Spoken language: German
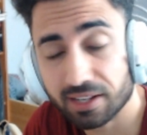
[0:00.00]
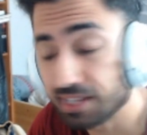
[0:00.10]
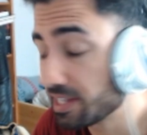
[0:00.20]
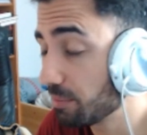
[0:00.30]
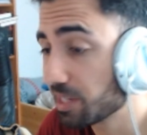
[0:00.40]

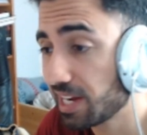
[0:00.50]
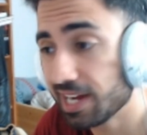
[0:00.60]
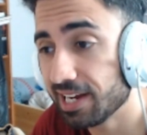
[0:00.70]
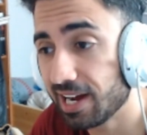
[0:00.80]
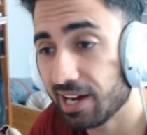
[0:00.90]
Ich habe
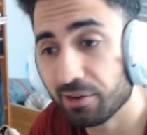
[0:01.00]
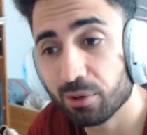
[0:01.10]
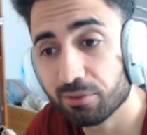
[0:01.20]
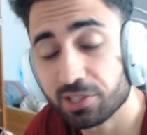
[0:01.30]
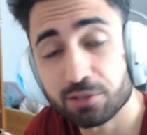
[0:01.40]
keine
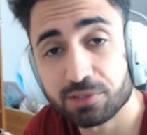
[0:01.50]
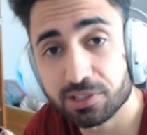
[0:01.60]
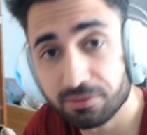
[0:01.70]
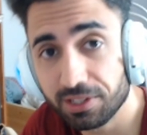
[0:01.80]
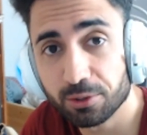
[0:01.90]
Ahnung, wie ich auf
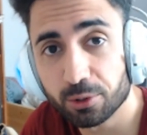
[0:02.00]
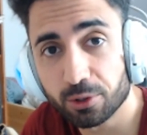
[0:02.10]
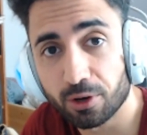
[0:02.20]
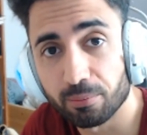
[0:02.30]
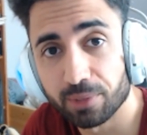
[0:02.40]
dieses Video
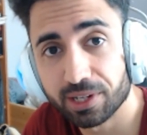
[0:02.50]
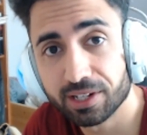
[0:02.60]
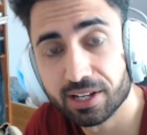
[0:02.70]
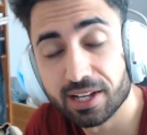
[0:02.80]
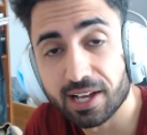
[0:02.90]
gekommen
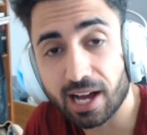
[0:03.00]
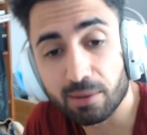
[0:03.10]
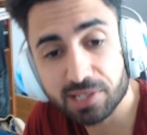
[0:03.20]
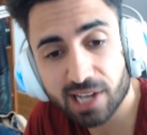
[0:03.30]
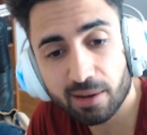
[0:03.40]
bin.
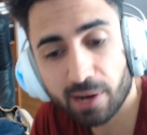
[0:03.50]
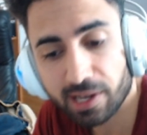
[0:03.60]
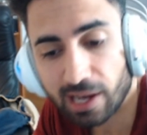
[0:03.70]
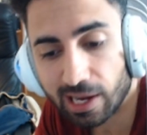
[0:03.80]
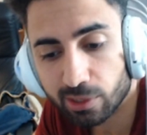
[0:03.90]
Aber ich habe
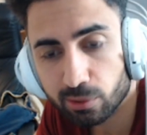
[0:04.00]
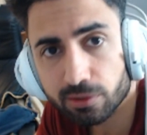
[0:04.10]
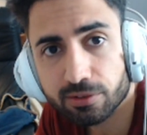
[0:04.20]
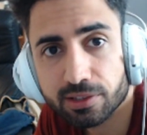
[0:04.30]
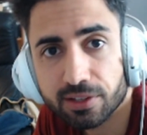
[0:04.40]
eine
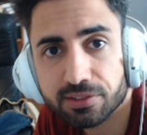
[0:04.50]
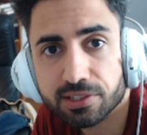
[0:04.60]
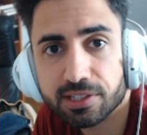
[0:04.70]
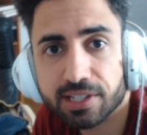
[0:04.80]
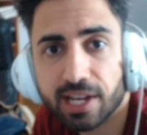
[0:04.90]
Ahnung, dass
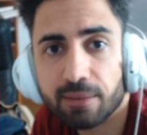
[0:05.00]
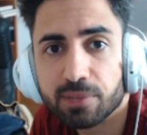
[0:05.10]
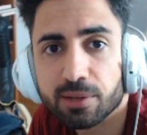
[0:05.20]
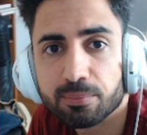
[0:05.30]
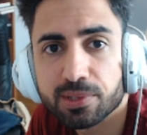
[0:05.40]
ich die Cam
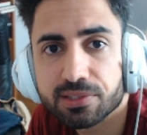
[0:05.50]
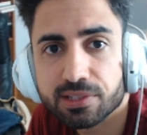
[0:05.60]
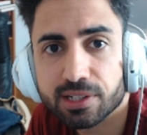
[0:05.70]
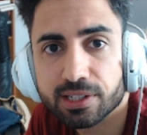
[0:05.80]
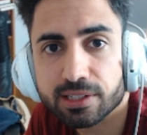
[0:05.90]
hier ein
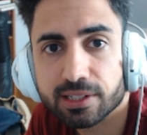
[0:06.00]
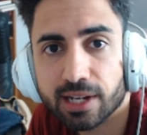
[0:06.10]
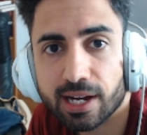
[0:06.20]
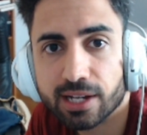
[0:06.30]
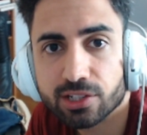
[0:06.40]
bisschen
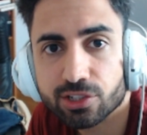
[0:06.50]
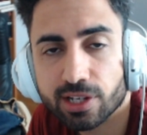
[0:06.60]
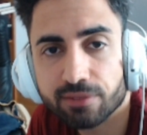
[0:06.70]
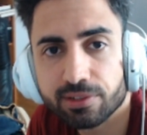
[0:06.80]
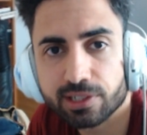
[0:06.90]
gerade
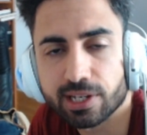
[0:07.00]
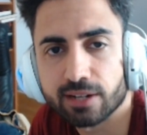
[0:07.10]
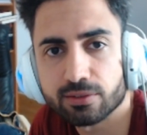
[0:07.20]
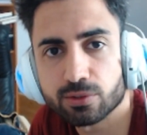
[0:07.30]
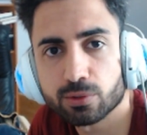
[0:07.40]
stellen will.
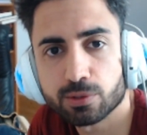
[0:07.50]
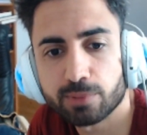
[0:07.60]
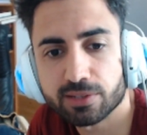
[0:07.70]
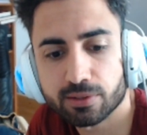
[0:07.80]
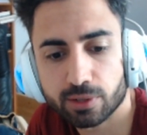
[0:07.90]
Ja, so ist es
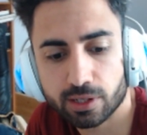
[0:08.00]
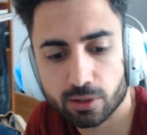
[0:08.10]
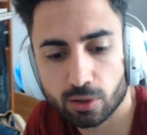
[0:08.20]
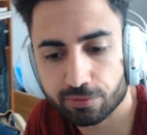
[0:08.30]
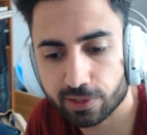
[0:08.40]
besser, oder?
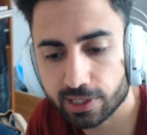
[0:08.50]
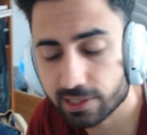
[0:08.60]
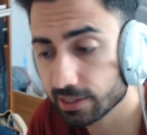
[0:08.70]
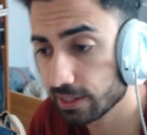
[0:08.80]
Hoffentlich.